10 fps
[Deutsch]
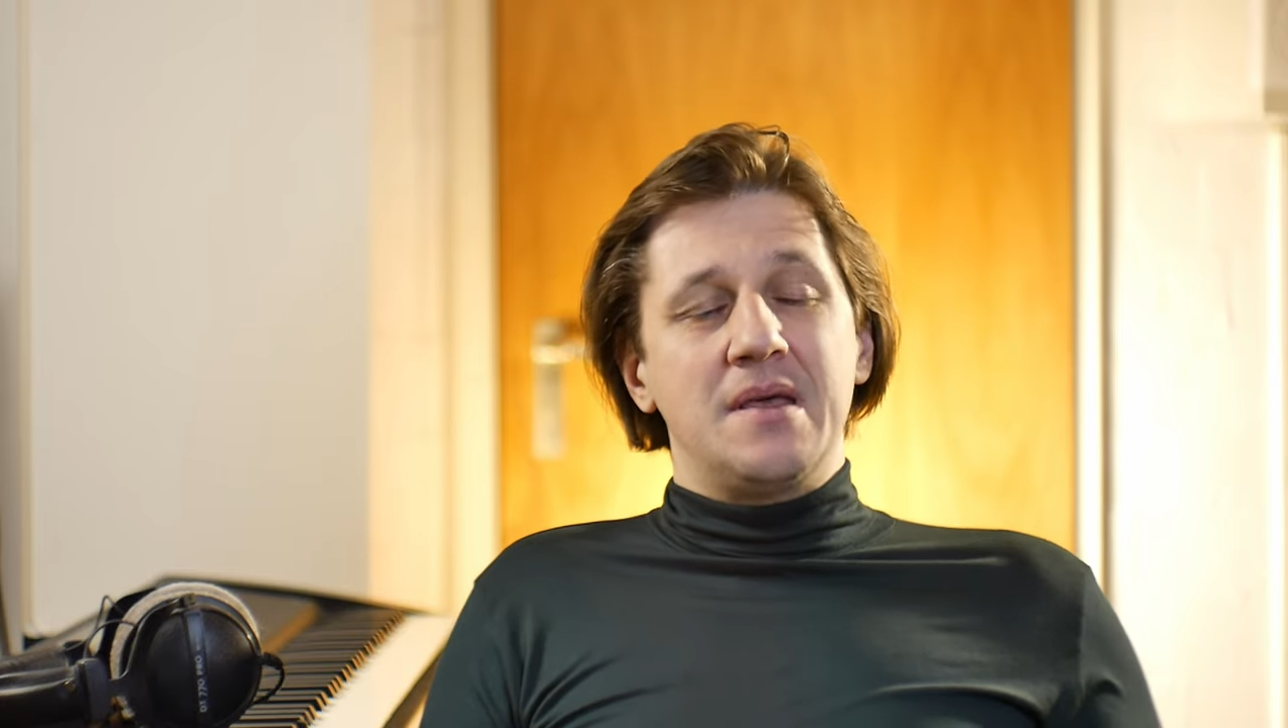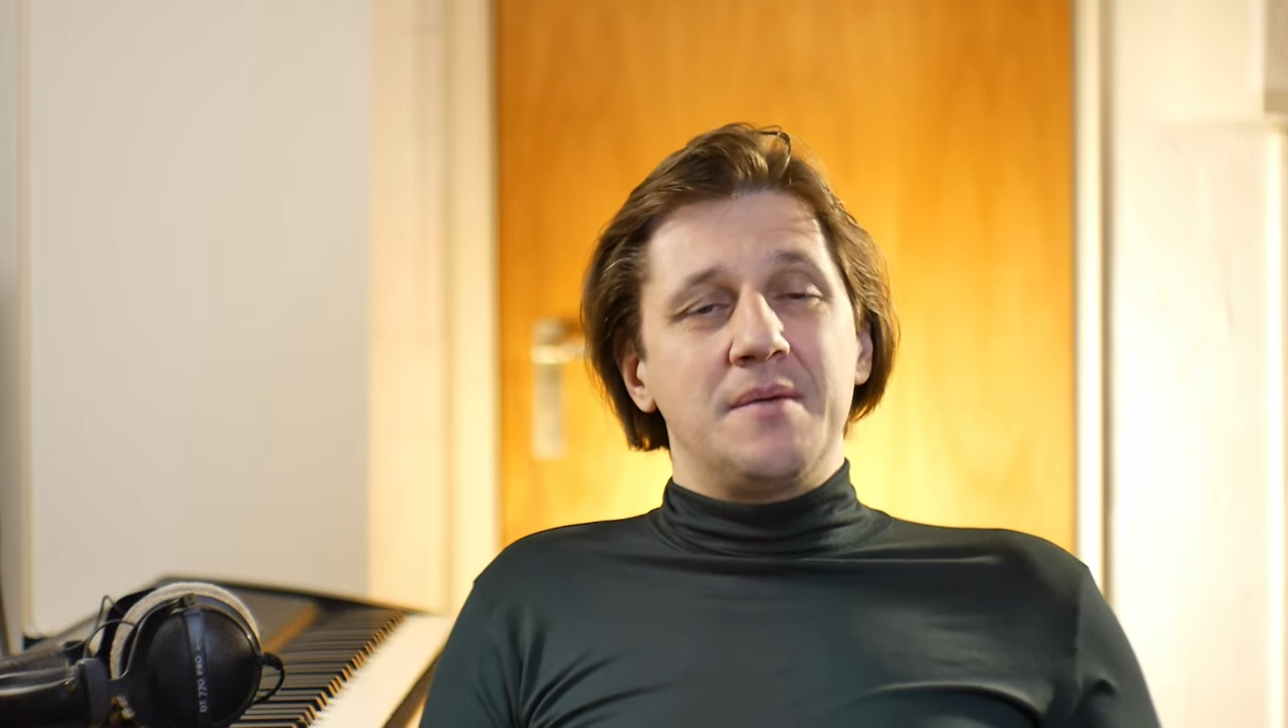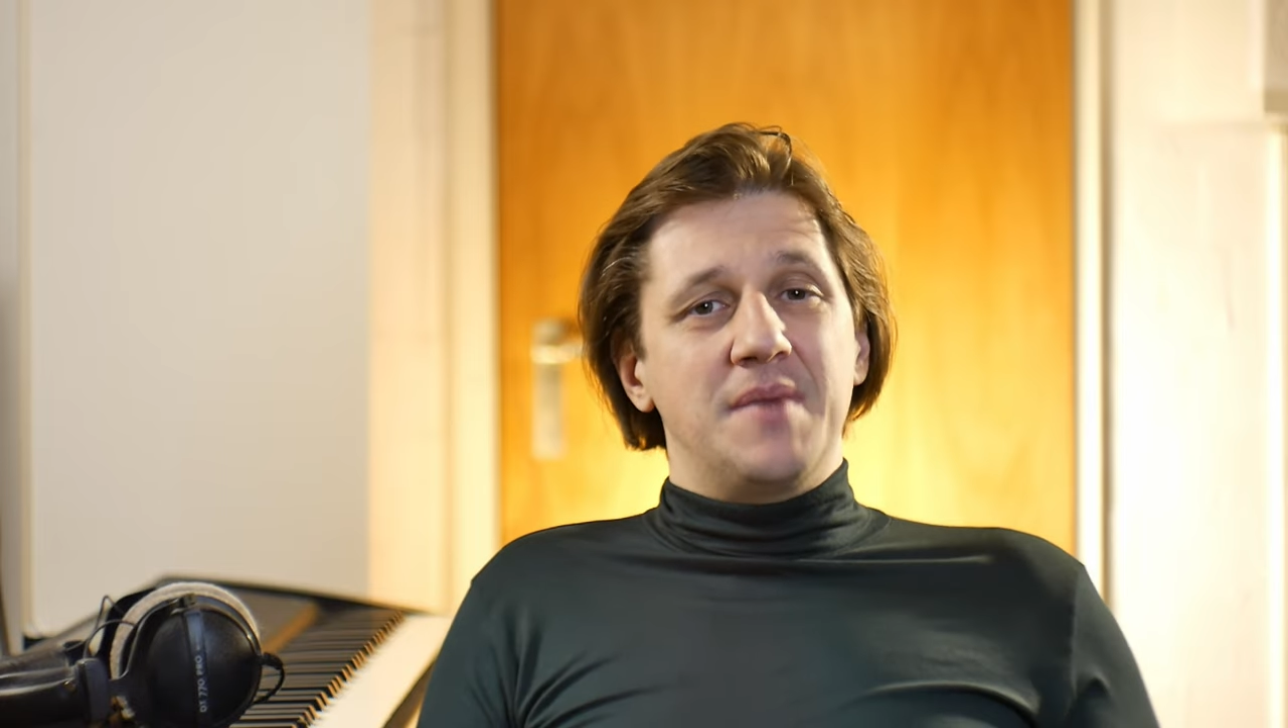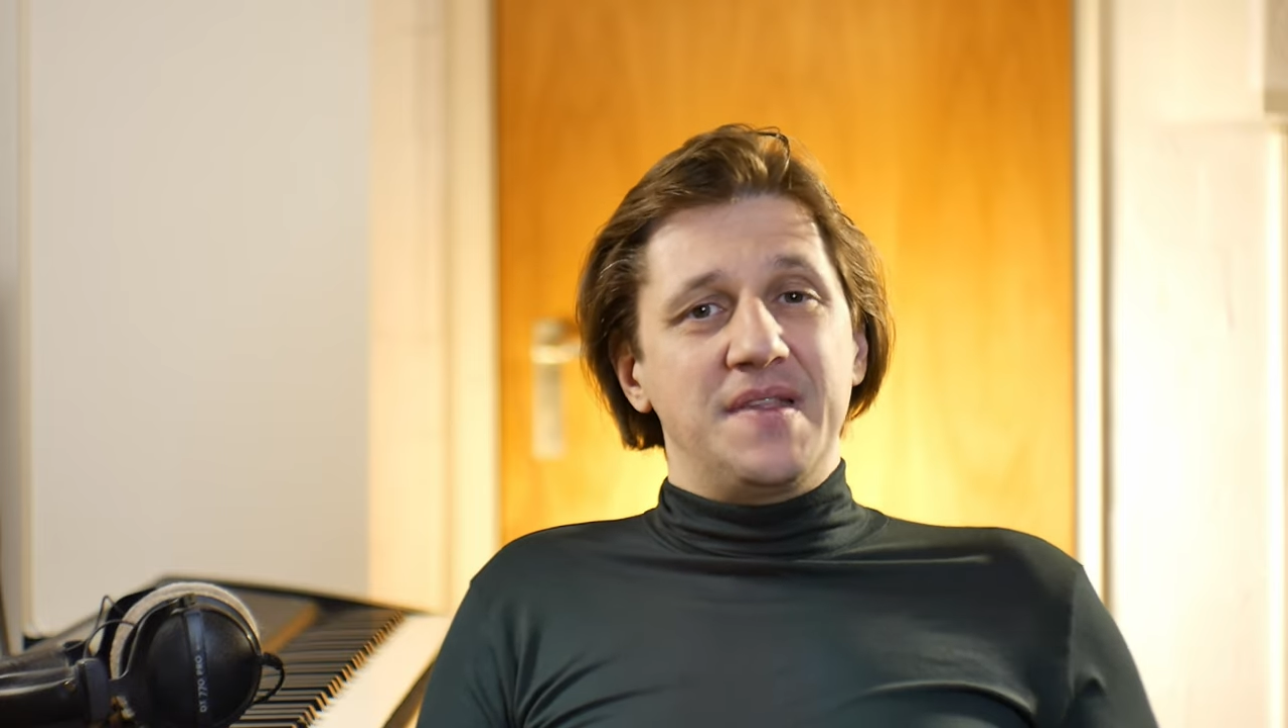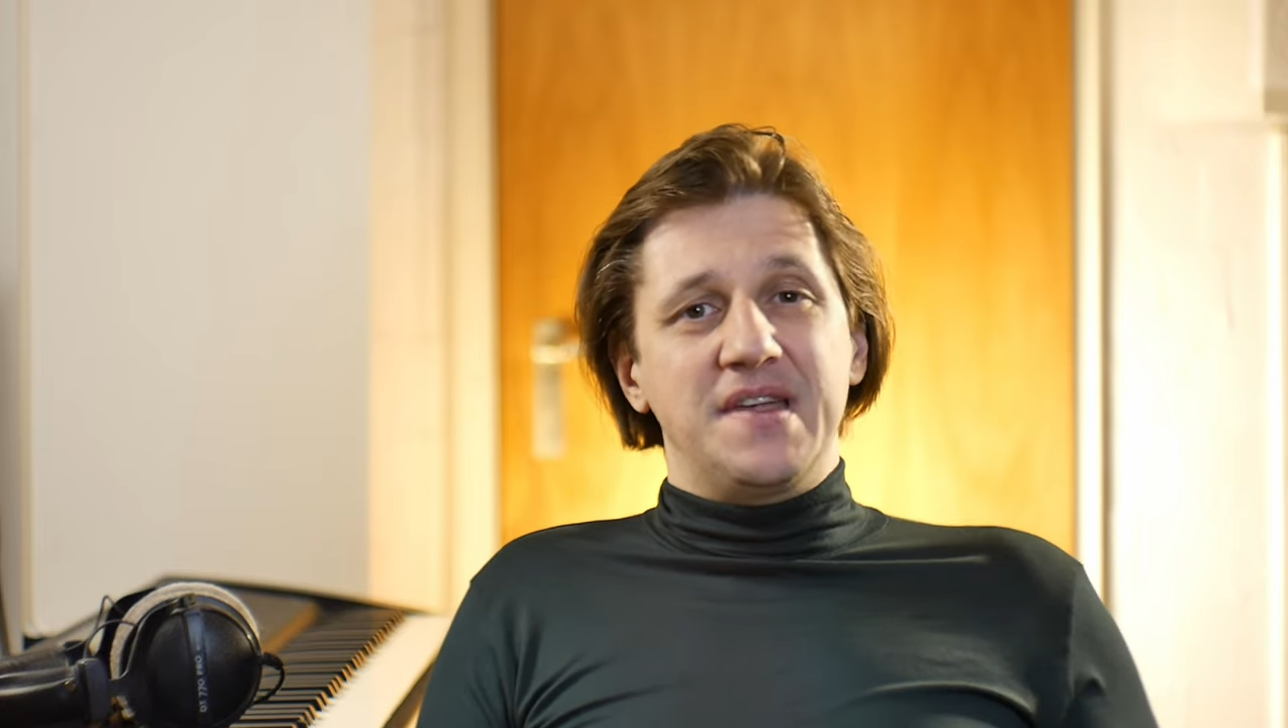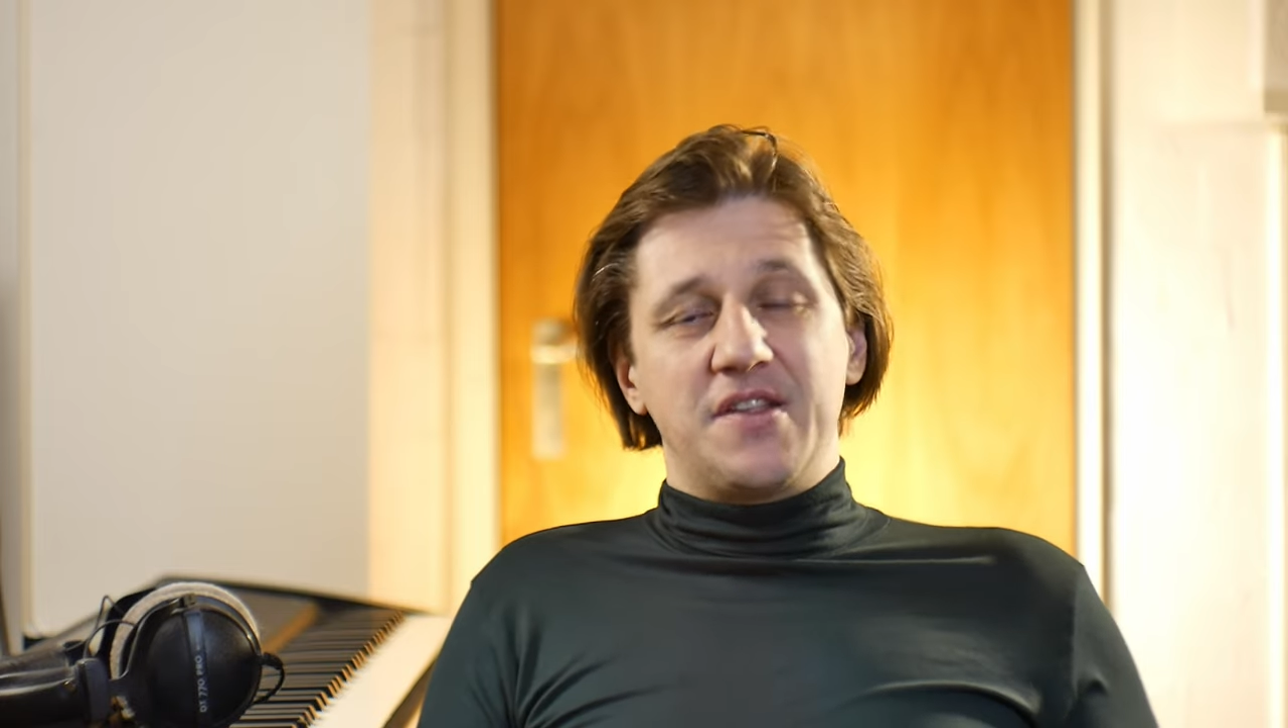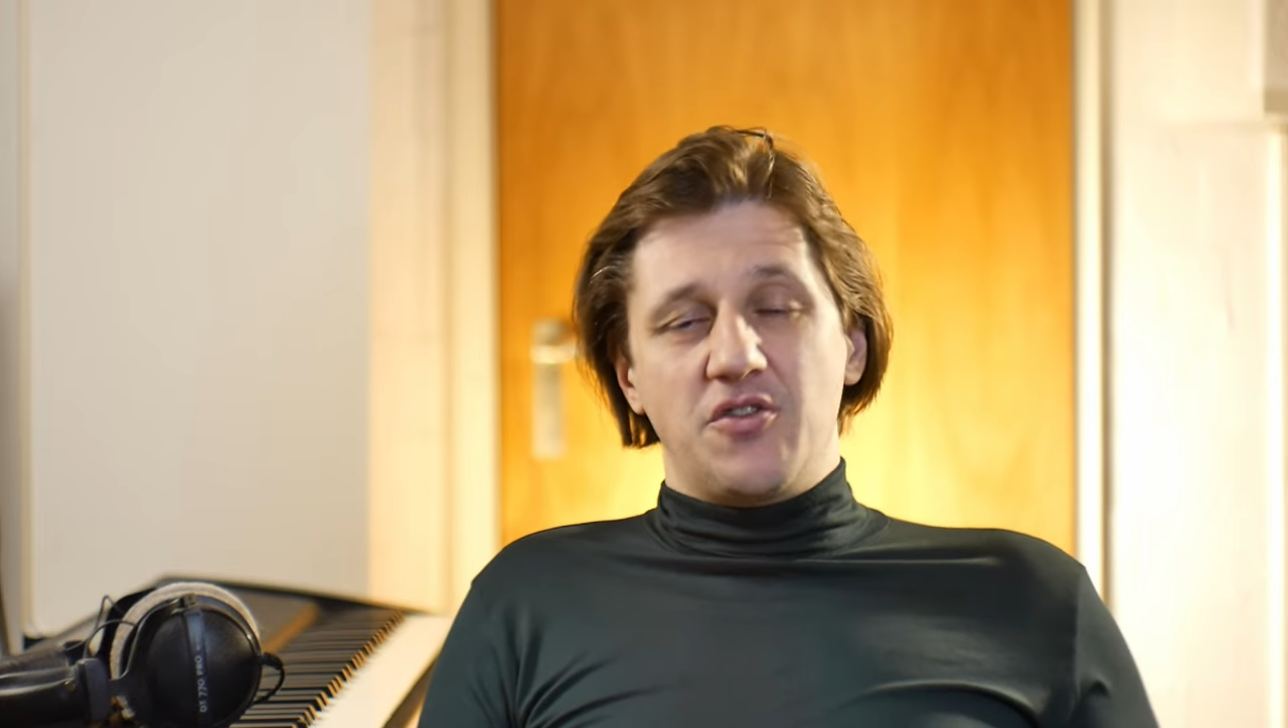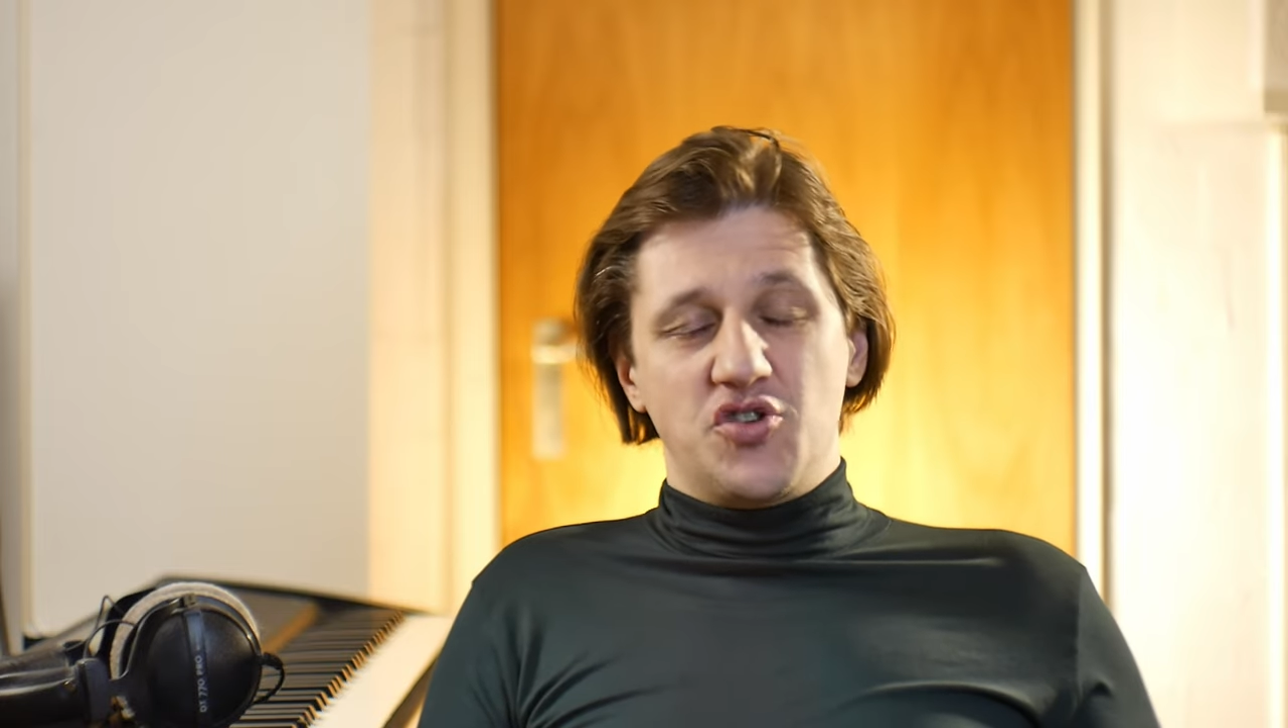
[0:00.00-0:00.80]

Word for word: man sie jetzt auch zu